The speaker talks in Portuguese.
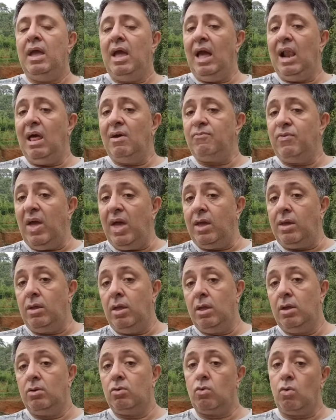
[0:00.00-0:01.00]
Ela vem
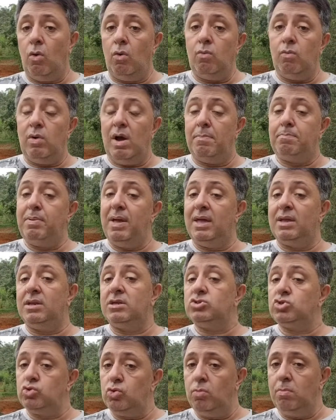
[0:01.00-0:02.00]
com
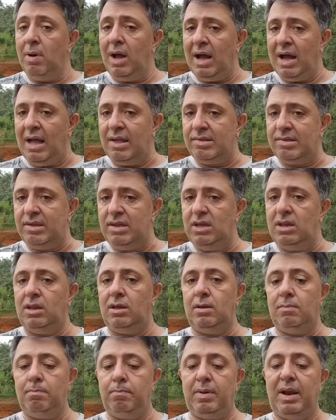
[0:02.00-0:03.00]
apenas um
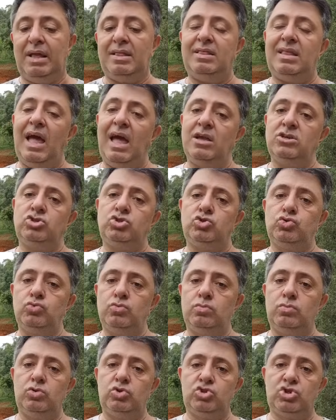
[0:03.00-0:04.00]
magazine para 10
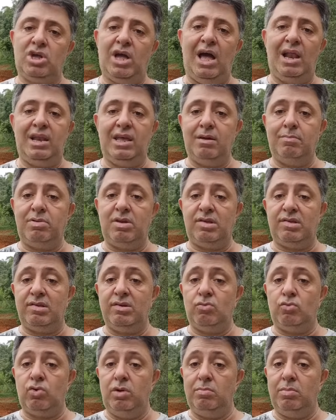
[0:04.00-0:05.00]
chumbos calibre
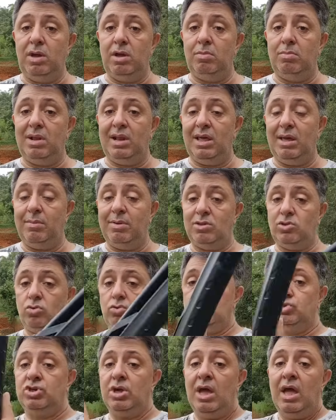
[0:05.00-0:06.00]
5,5
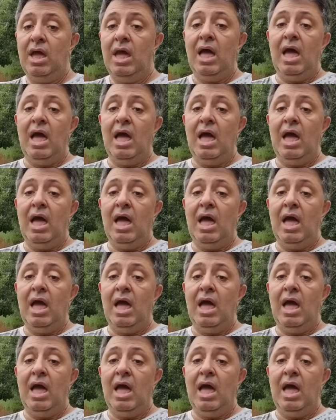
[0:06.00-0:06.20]
milímetros.